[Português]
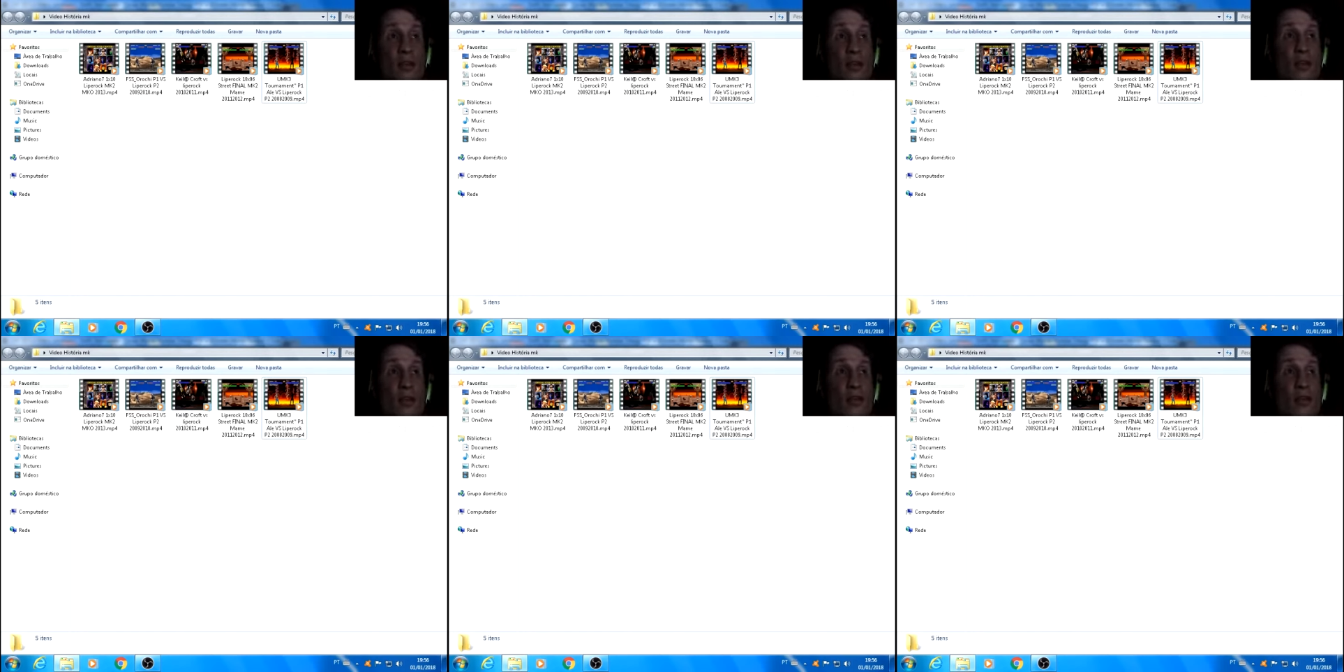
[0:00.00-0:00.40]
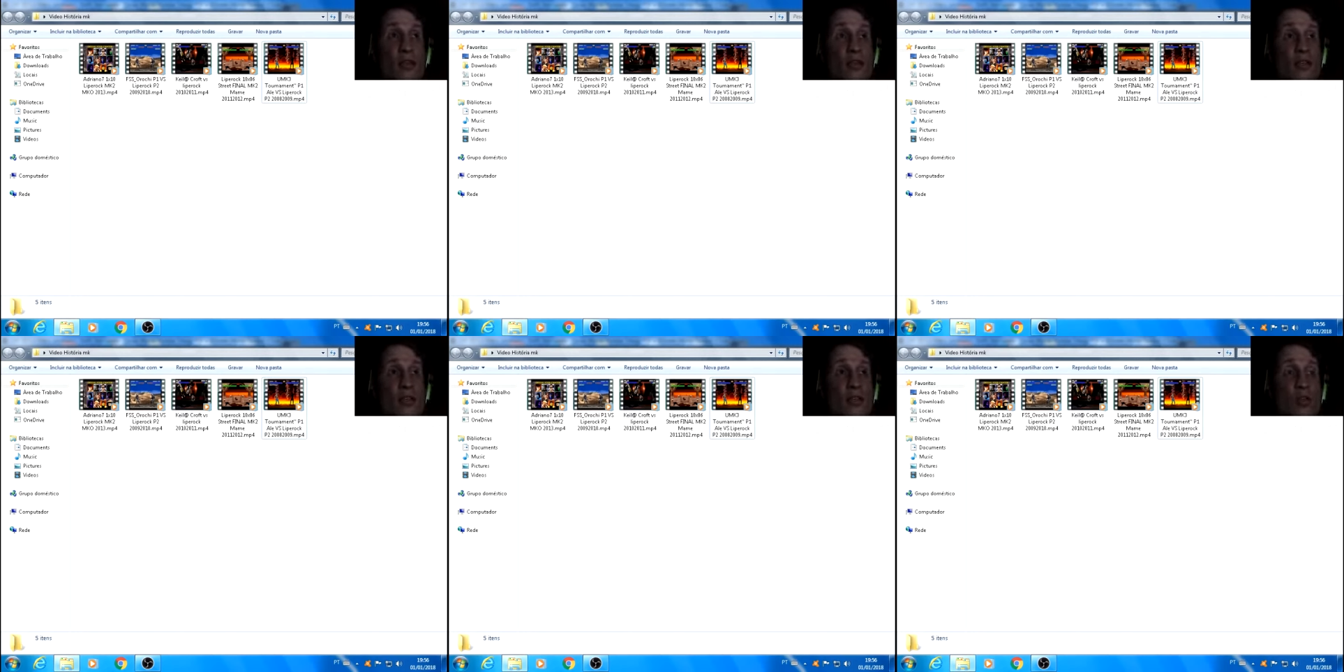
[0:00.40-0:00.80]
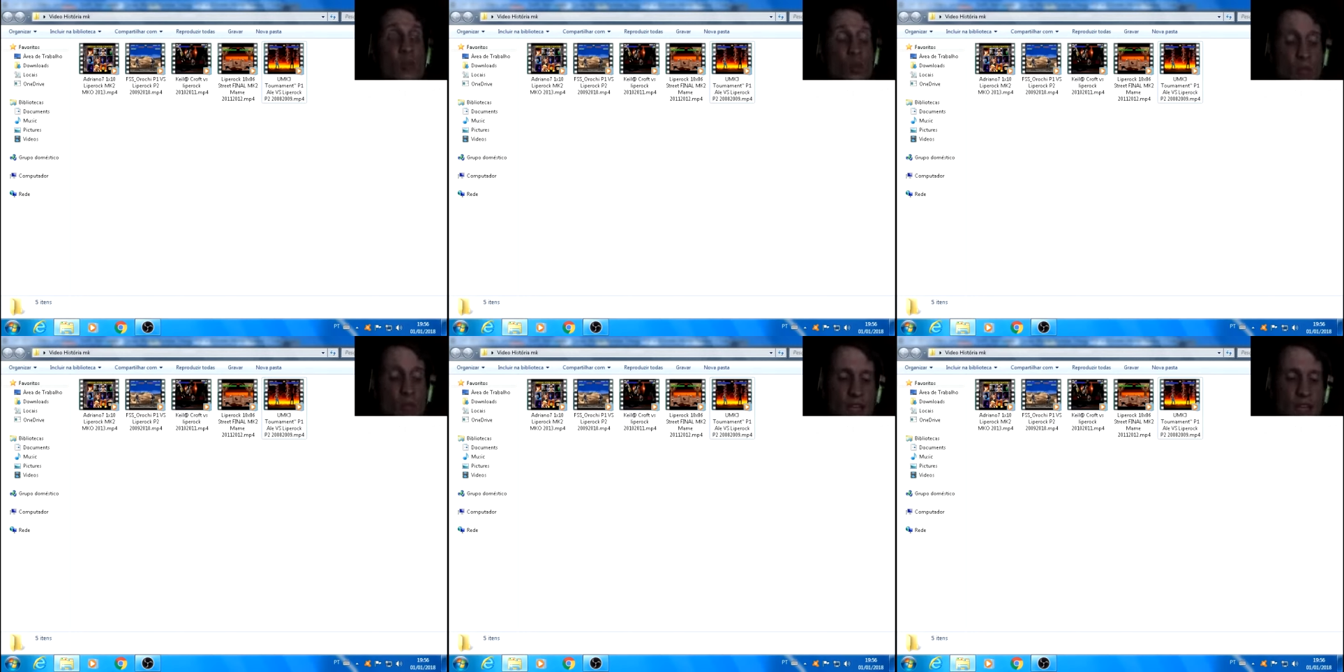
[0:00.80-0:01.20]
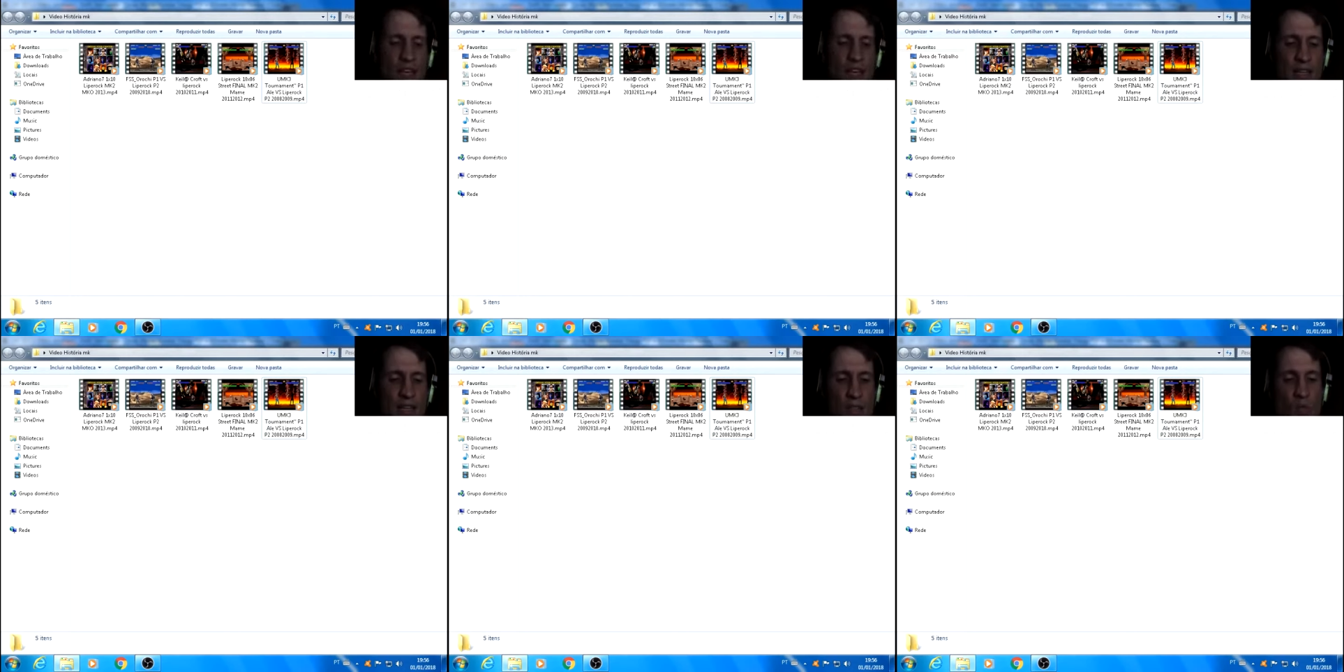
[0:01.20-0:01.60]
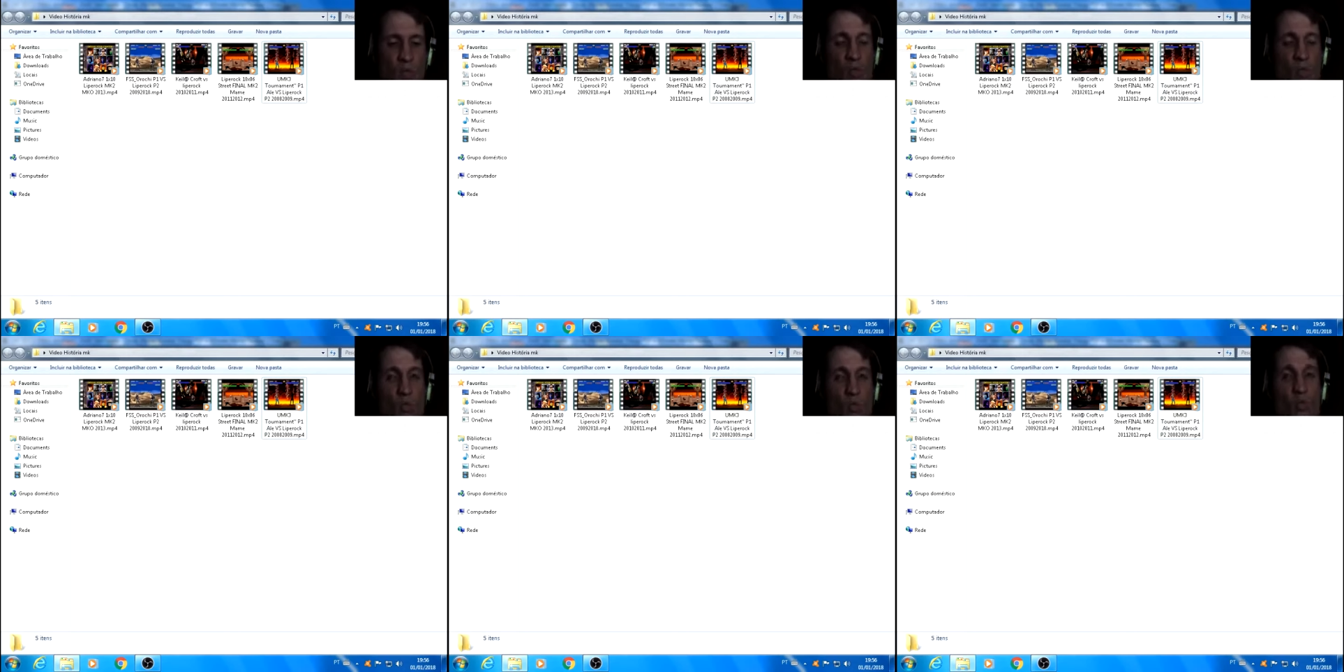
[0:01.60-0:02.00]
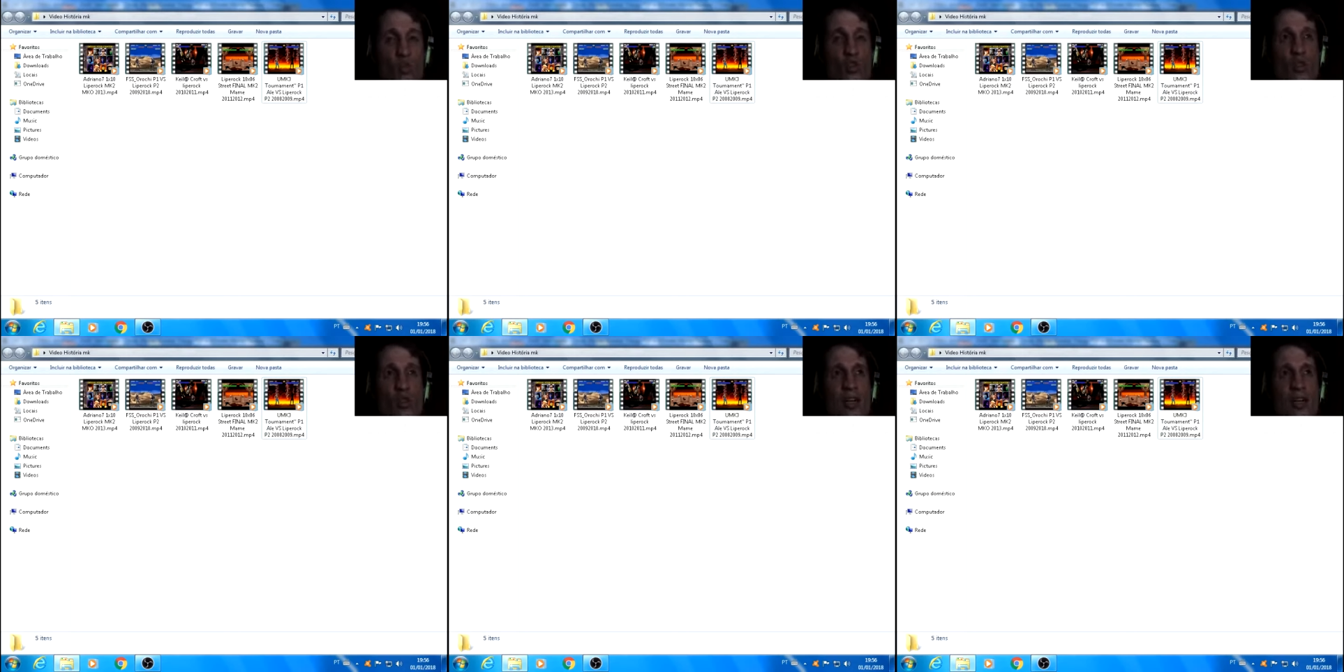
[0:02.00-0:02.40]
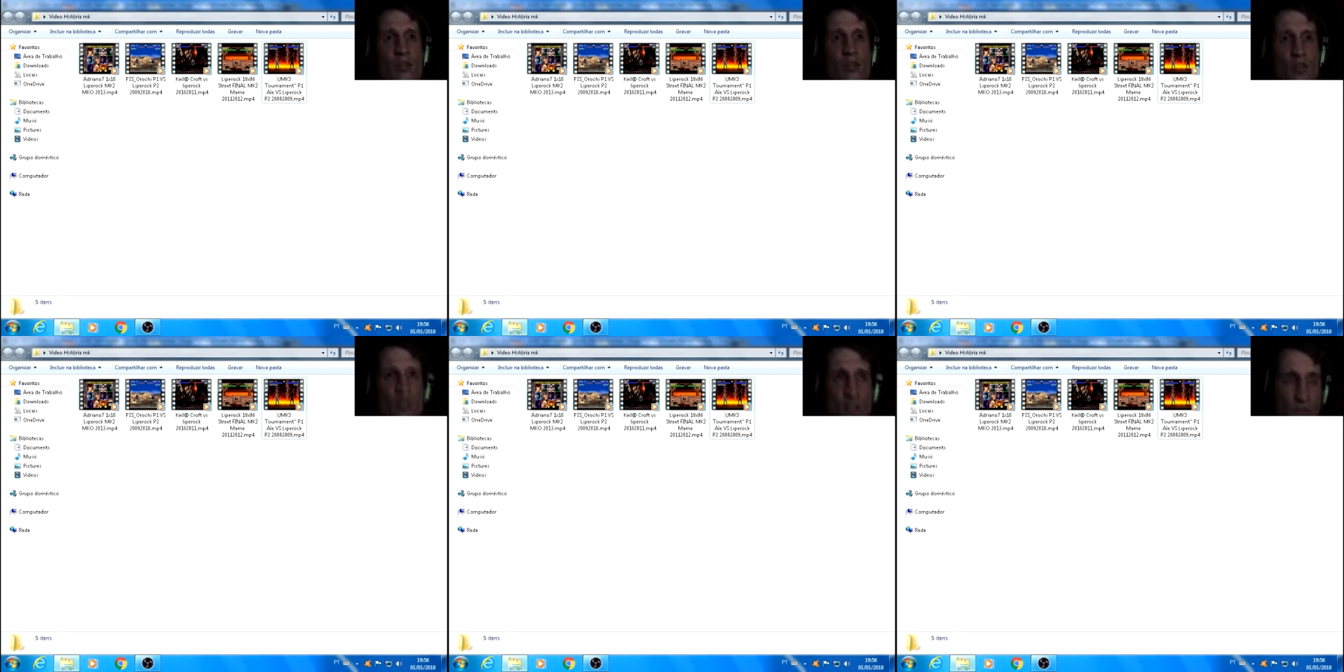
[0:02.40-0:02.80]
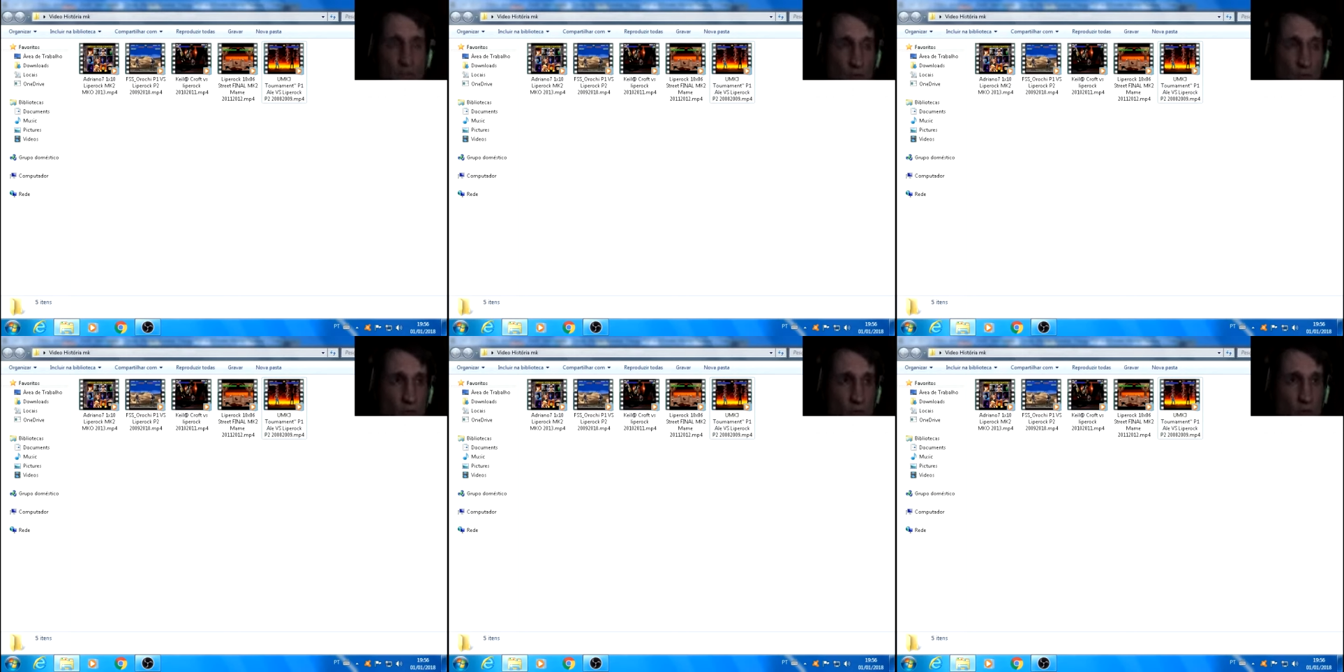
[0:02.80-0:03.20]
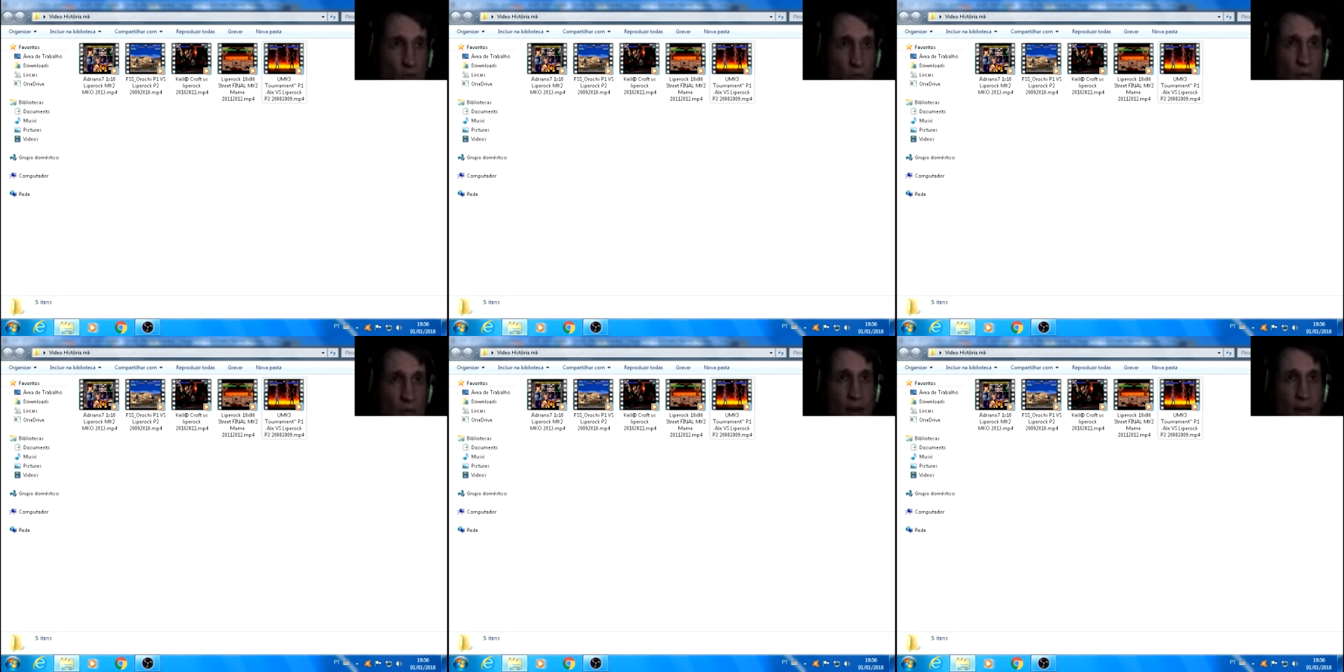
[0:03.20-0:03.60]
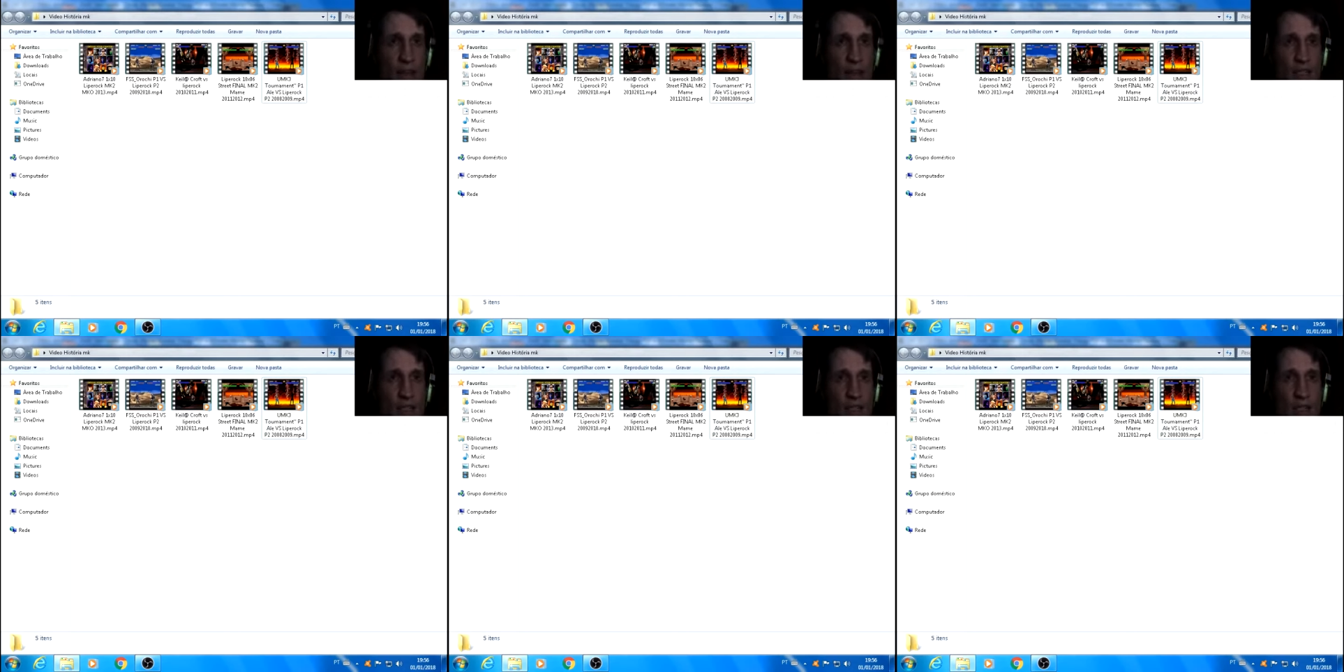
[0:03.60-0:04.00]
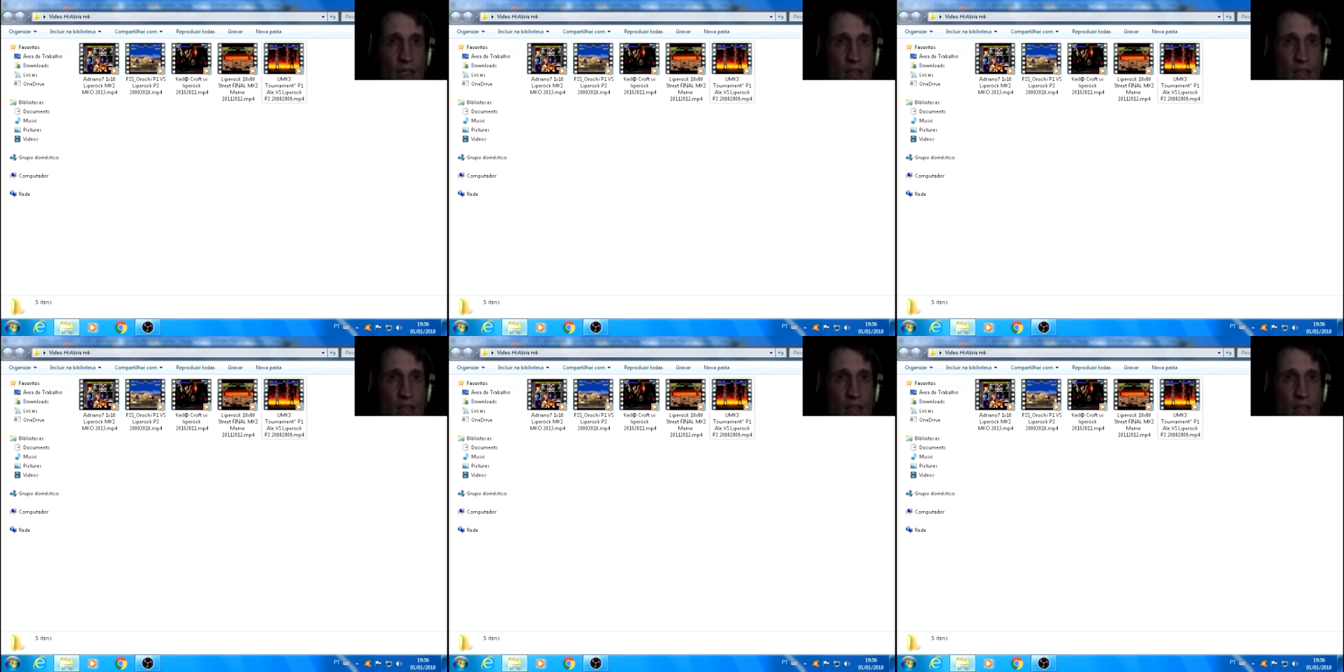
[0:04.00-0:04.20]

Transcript: E um deles, um dos jogadores que evoluíram mais, né?